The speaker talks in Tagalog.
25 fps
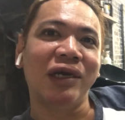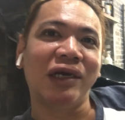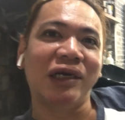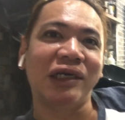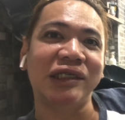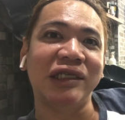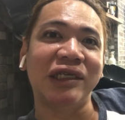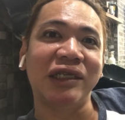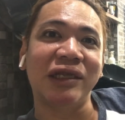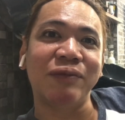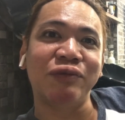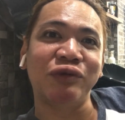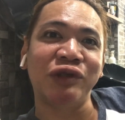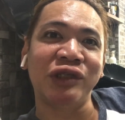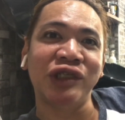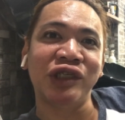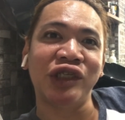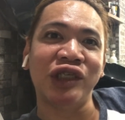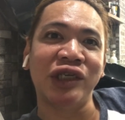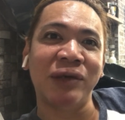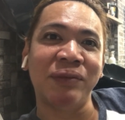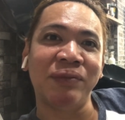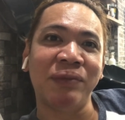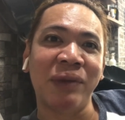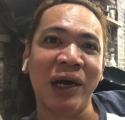Kasi tapos na
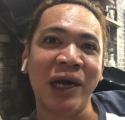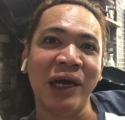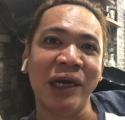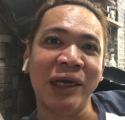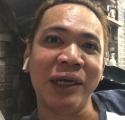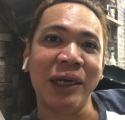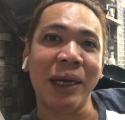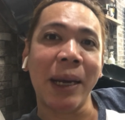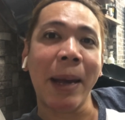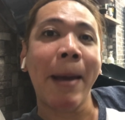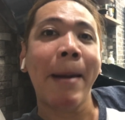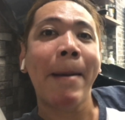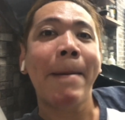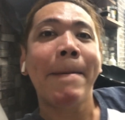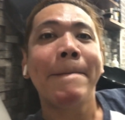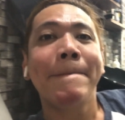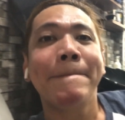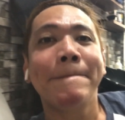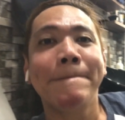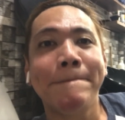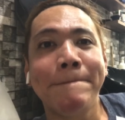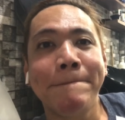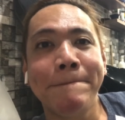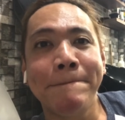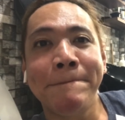siya mag
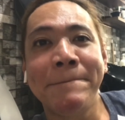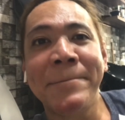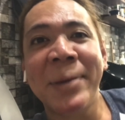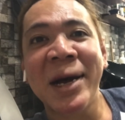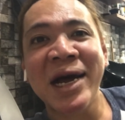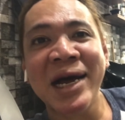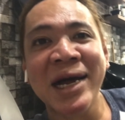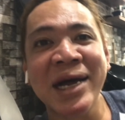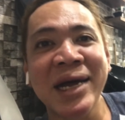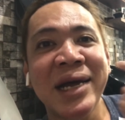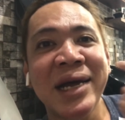pa